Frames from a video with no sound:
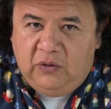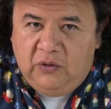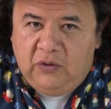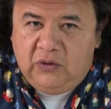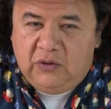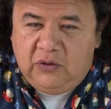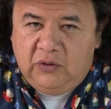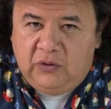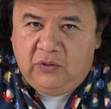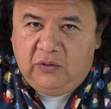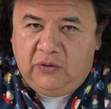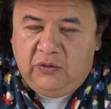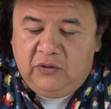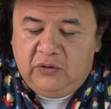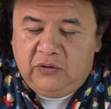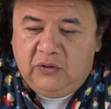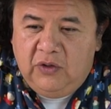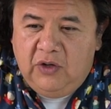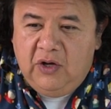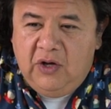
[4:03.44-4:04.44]
glorioso,
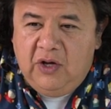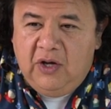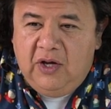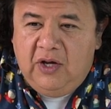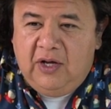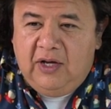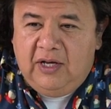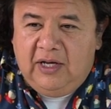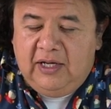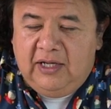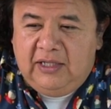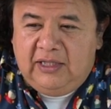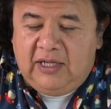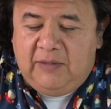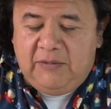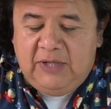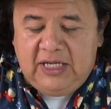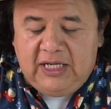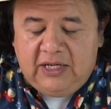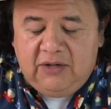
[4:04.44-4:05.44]
glorioso.
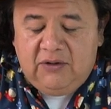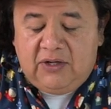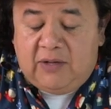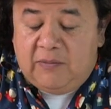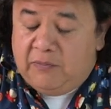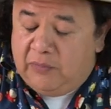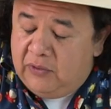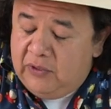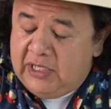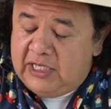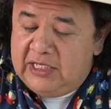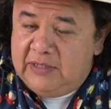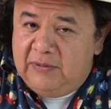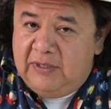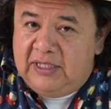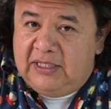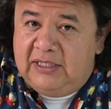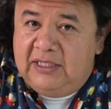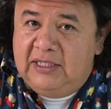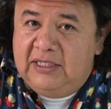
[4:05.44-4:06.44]
También creo que pocas
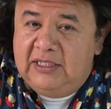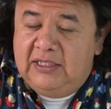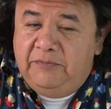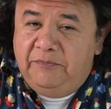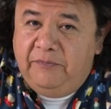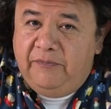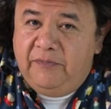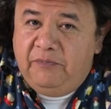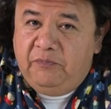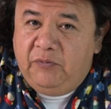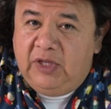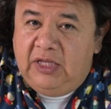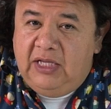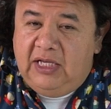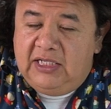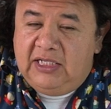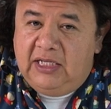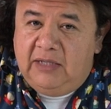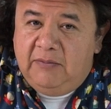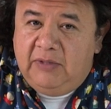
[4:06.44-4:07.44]
veces
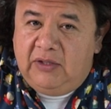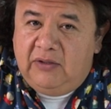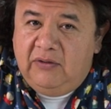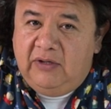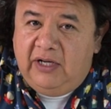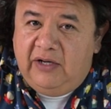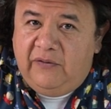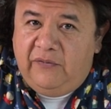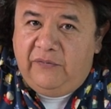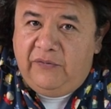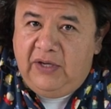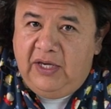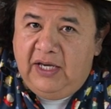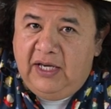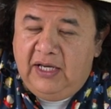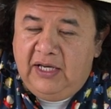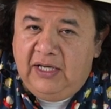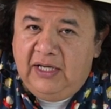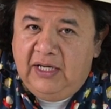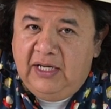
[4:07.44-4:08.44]
la
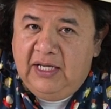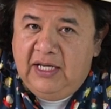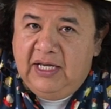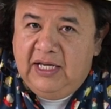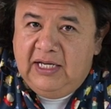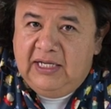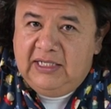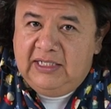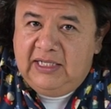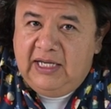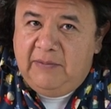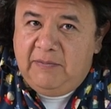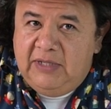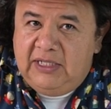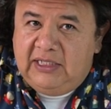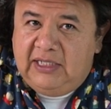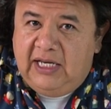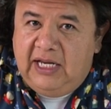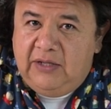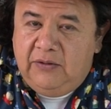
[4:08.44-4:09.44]
cinematografía se ha
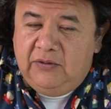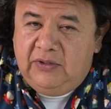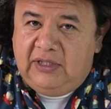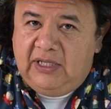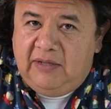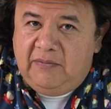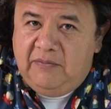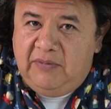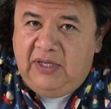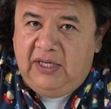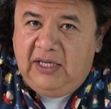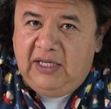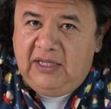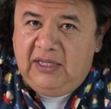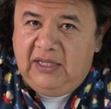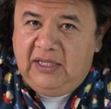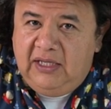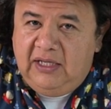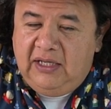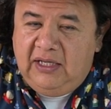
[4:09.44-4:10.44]
mezclado
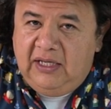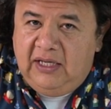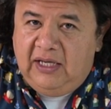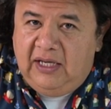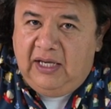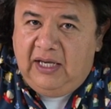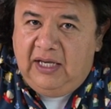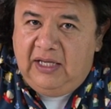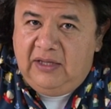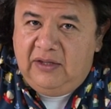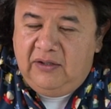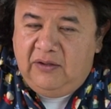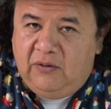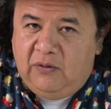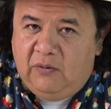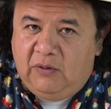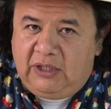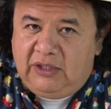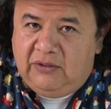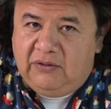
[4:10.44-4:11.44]
también en
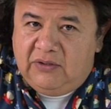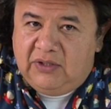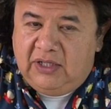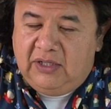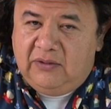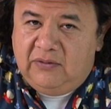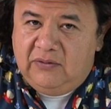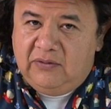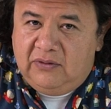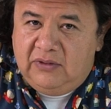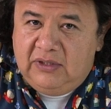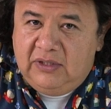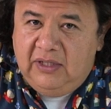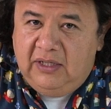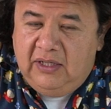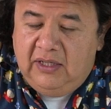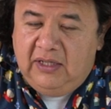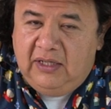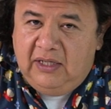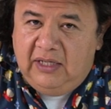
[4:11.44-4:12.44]
cuatro rangos,
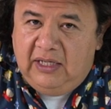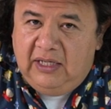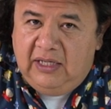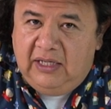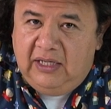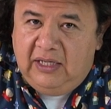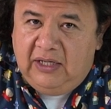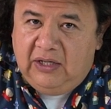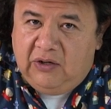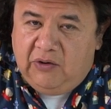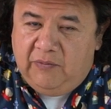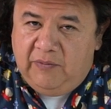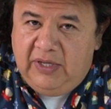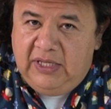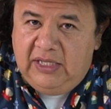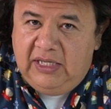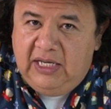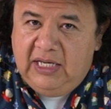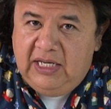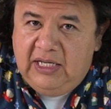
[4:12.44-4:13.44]

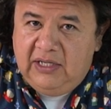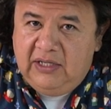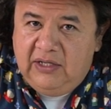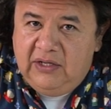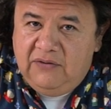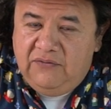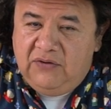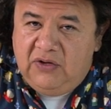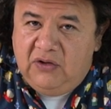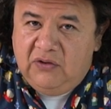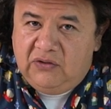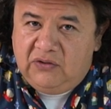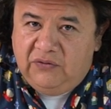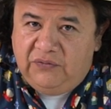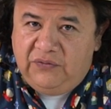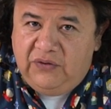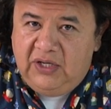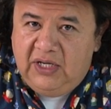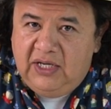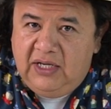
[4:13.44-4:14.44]
comedia,
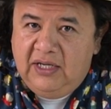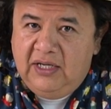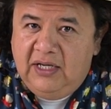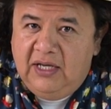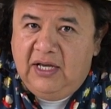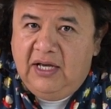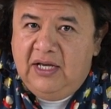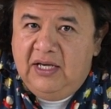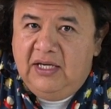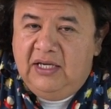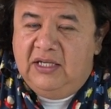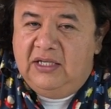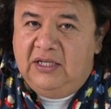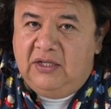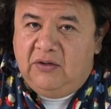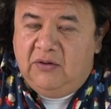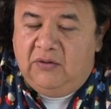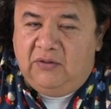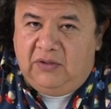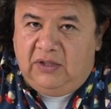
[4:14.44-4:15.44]
filosofía y
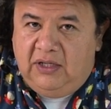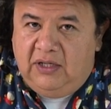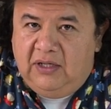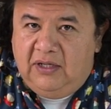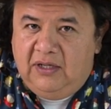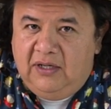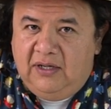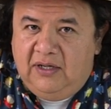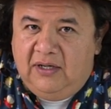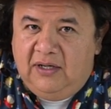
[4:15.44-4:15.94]
psicología.